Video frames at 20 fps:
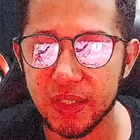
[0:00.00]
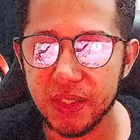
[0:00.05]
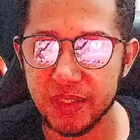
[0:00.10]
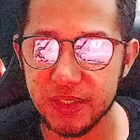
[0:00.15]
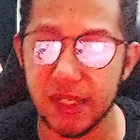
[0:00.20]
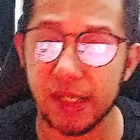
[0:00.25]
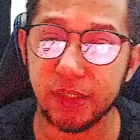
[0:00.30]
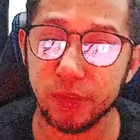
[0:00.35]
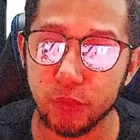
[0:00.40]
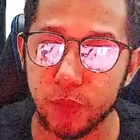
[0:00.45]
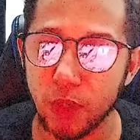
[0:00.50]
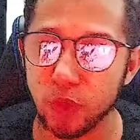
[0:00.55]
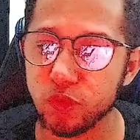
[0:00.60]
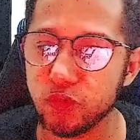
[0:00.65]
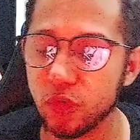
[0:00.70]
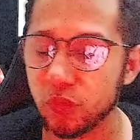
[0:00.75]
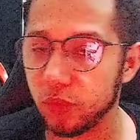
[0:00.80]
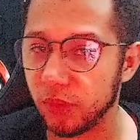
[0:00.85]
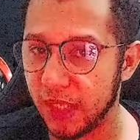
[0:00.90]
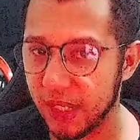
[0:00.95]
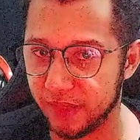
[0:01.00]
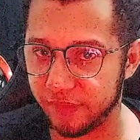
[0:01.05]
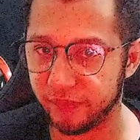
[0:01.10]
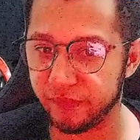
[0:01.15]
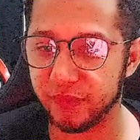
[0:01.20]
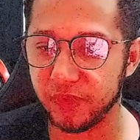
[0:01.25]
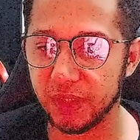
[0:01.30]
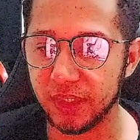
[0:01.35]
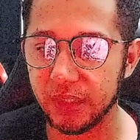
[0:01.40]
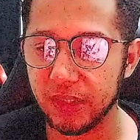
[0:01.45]
E ele não é um jogo
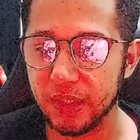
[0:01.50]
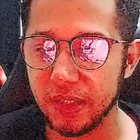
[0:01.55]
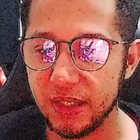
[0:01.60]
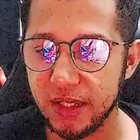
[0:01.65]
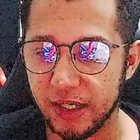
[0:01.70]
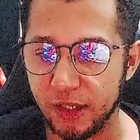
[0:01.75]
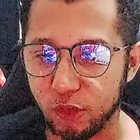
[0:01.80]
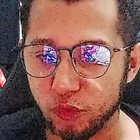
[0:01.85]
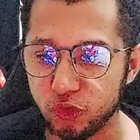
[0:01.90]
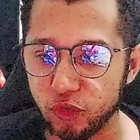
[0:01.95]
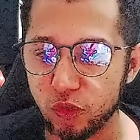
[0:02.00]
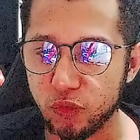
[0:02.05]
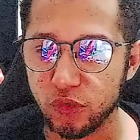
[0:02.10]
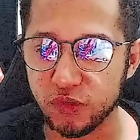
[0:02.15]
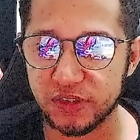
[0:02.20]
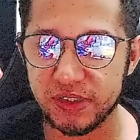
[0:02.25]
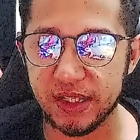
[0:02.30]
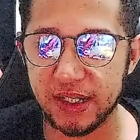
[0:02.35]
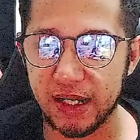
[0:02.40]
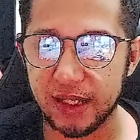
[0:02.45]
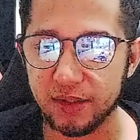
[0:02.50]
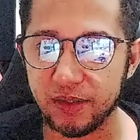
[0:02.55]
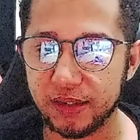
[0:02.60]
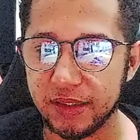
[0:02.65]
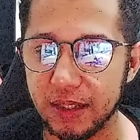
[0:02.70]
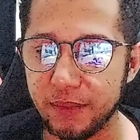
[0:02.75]
leve, né? Ele é um jogo considerado até